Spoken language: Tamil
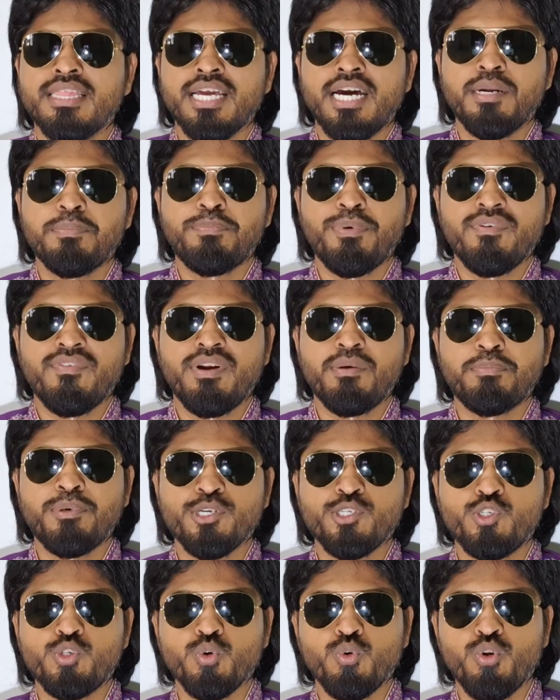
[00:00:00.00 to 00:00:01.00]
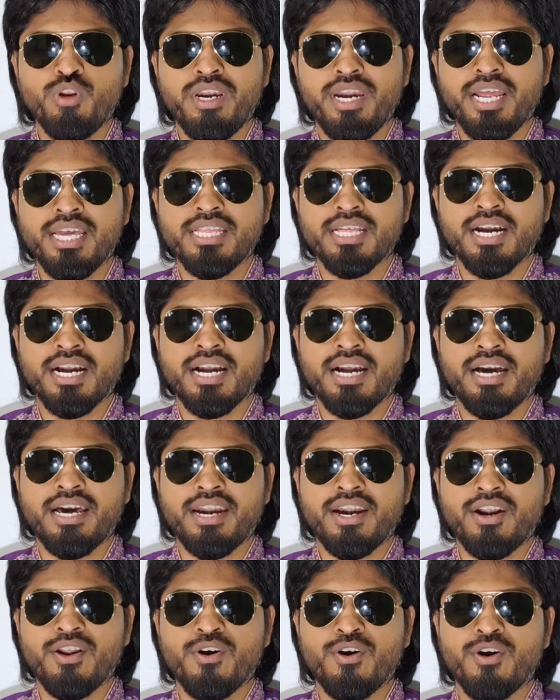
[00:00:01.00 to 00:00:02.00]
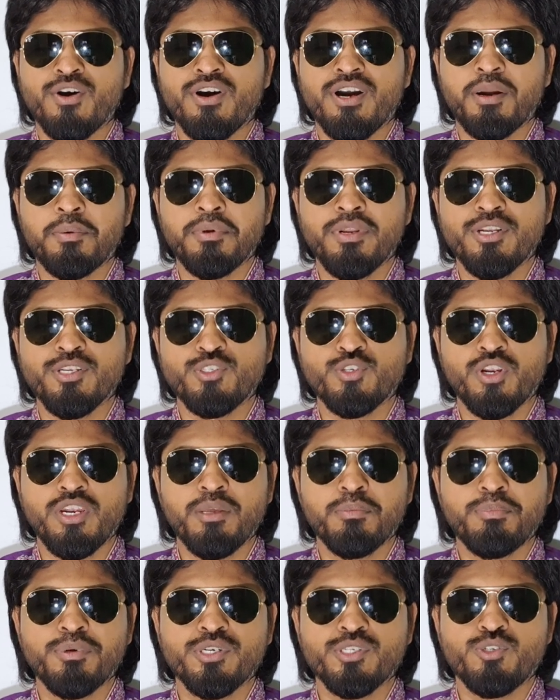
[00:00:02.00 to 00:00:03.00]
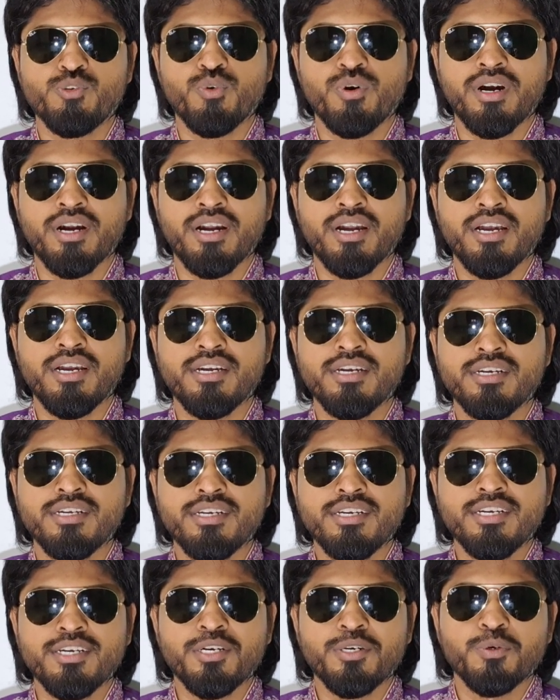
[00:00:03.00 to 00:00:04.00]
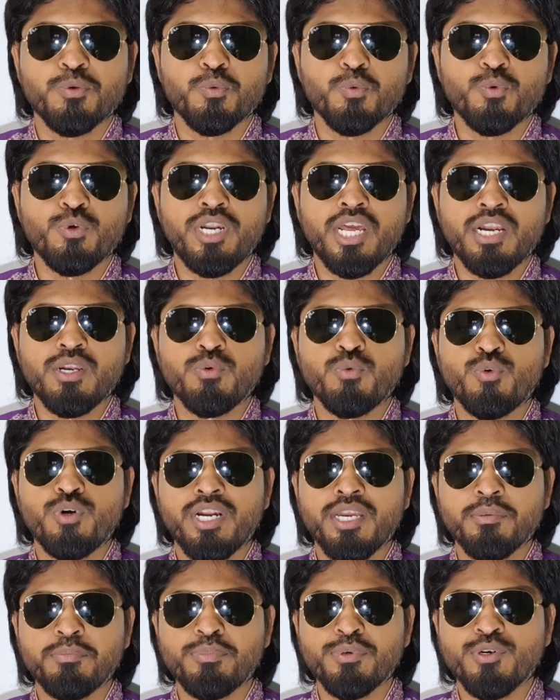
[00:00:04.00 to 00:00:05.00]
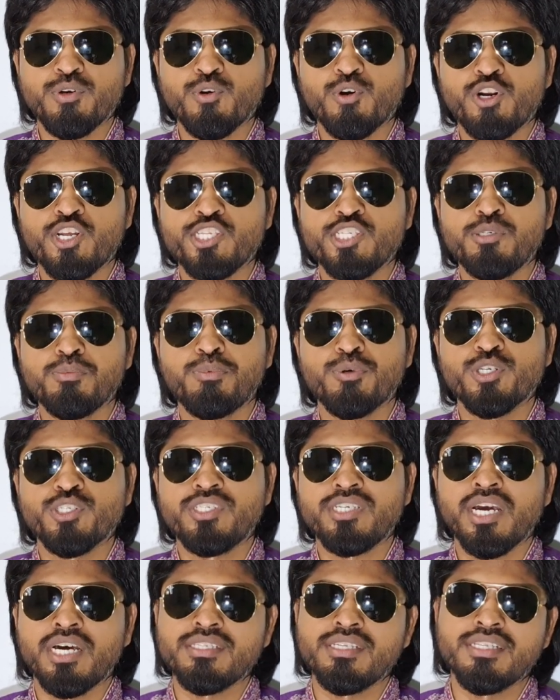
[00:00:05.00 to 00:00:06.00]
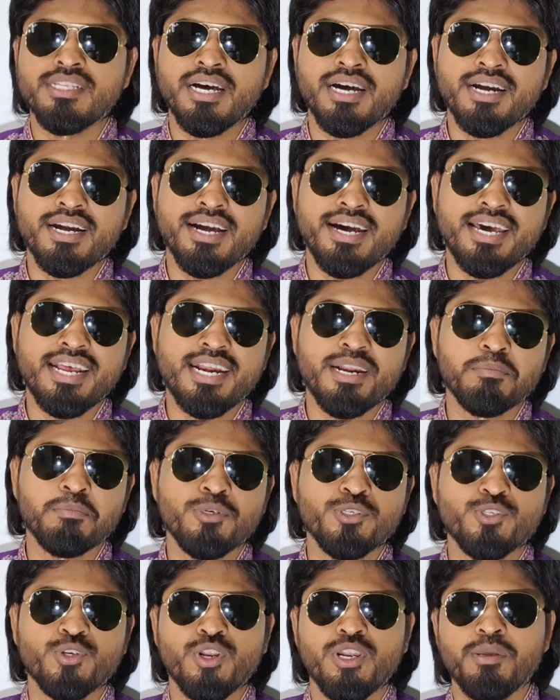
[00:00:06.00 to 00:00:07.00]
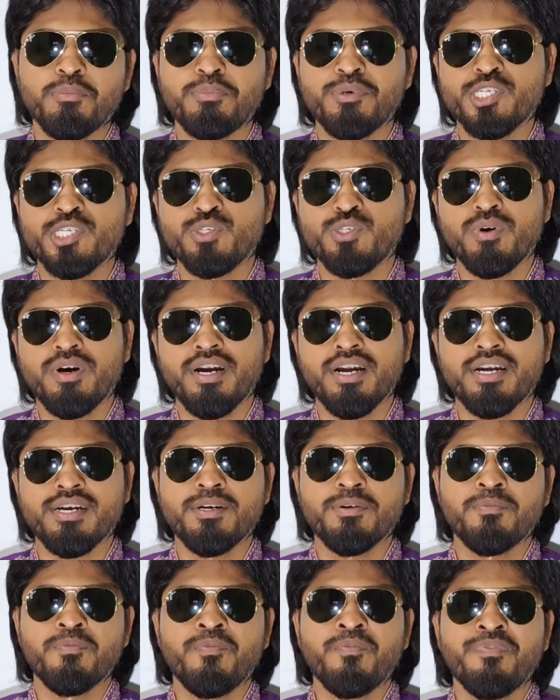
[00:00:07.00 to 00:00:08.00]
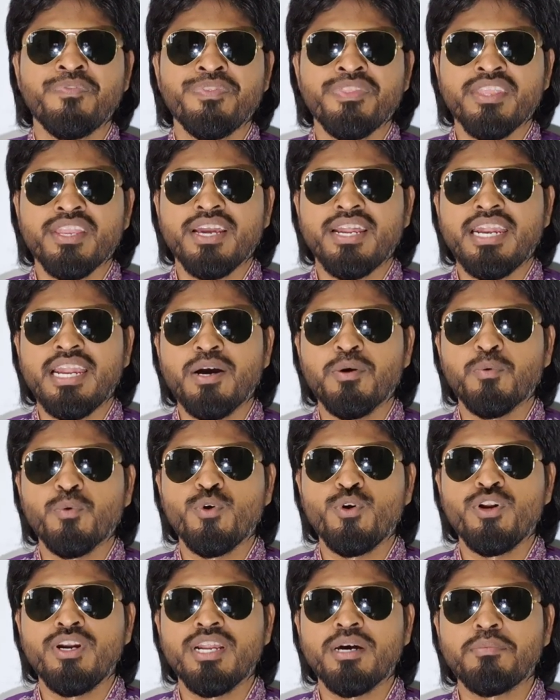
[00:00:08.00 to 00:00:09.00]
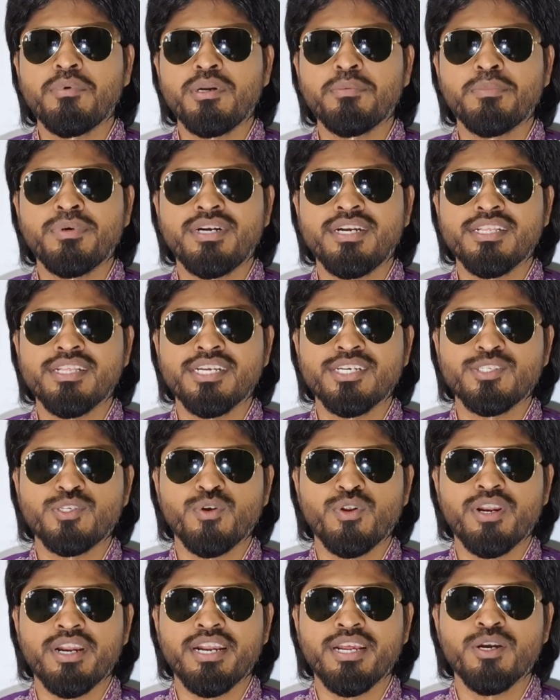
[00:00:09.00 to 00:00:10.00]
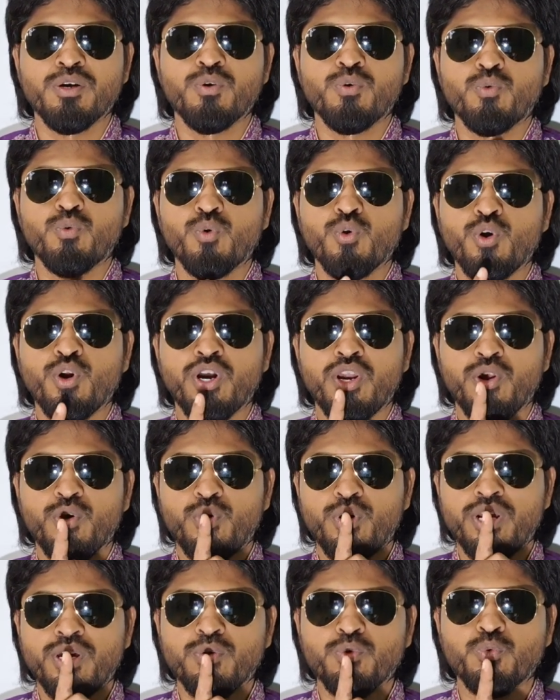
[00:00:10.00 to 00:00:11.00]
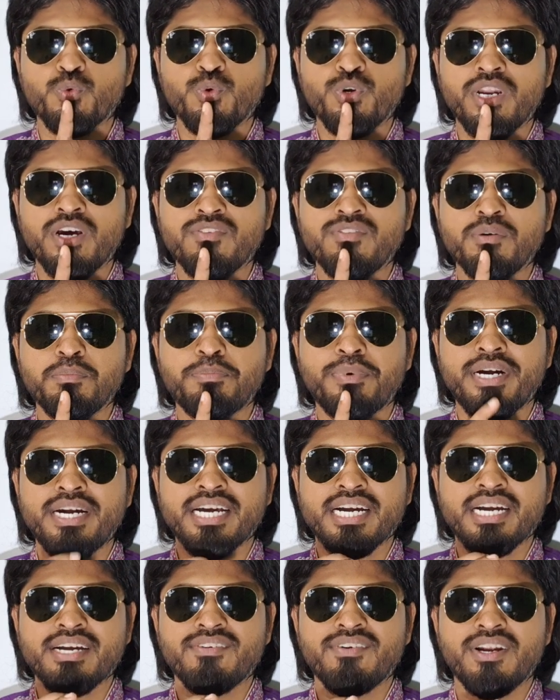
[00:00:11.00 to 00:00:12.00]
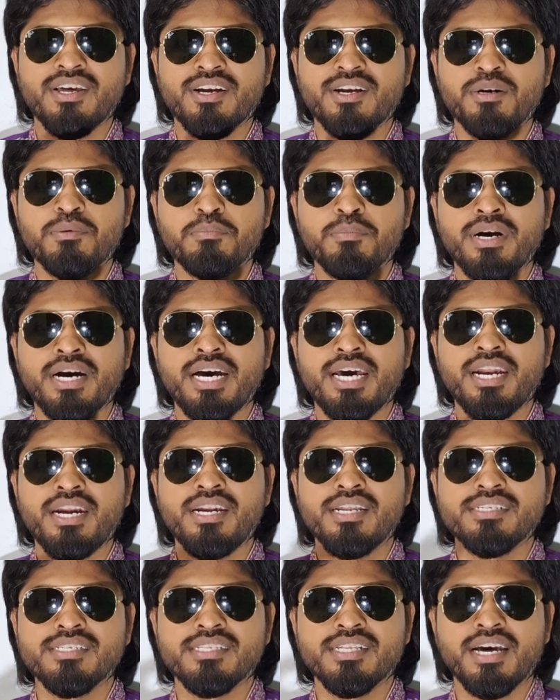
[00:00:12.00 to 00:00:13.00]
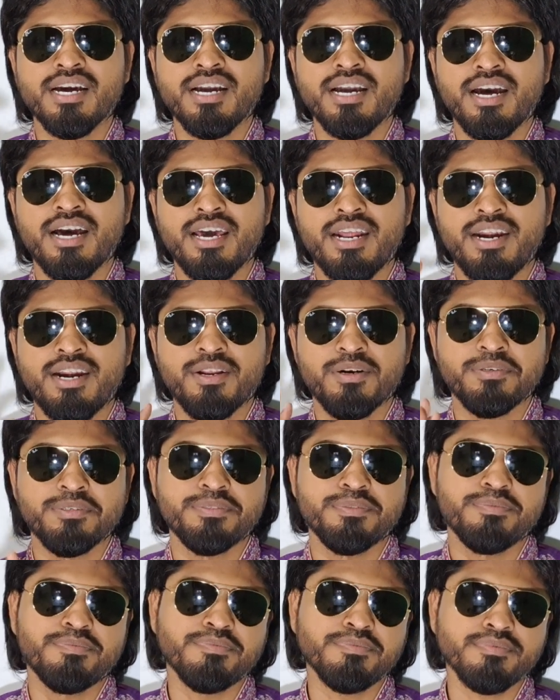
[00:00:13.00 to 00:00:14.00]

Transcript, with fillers: தட்பவெட்ப சூழ்நிலை தான் காரணம் அப்படின்னு சொல்லி பேசுவாங்க உடல் உழைப்பு குறைஞ்சு போச்சு அதுதான் காரணம்னு சொல்லி பேசுவாங்க நான் ஒரு நபர் மட்டும்தான் சொல்கிறேன் உங்களோட உணவு பழக்க வழக்கம் மாறினது தான் காரணம்